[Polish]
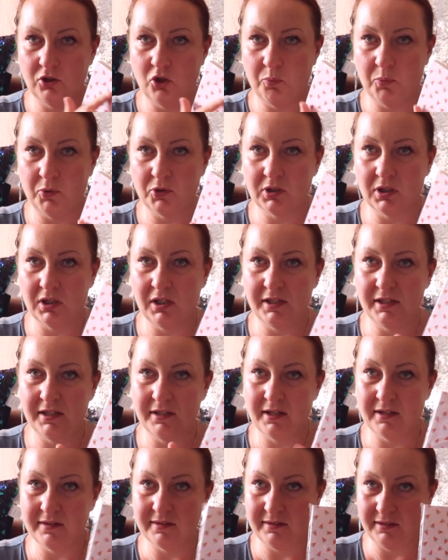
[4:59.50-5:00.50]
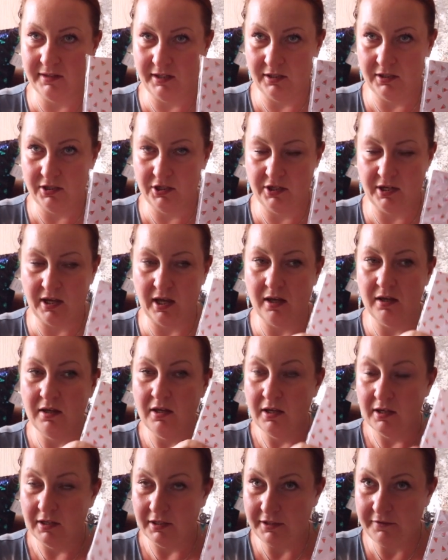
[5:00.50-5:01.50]
do podklejenia zdjęcia
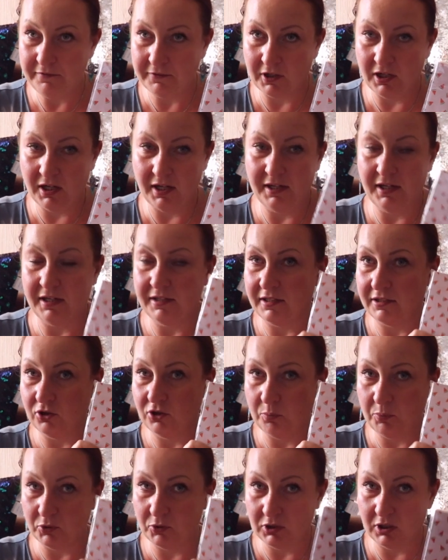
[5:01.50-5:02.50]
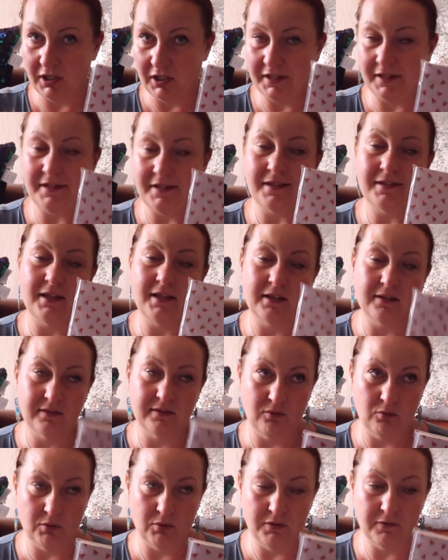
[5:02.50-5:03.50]
i wklejenia, do podklejenia
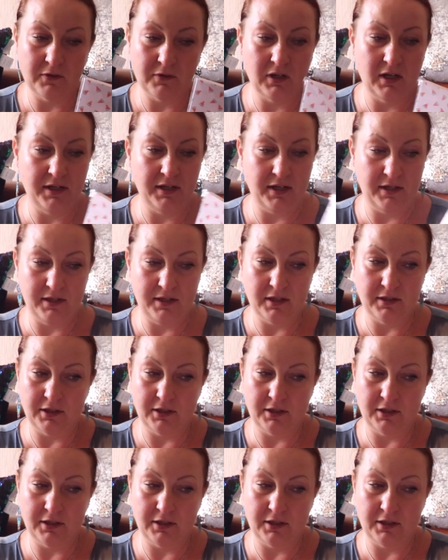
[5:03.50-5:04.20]
tekstu i wklejenia,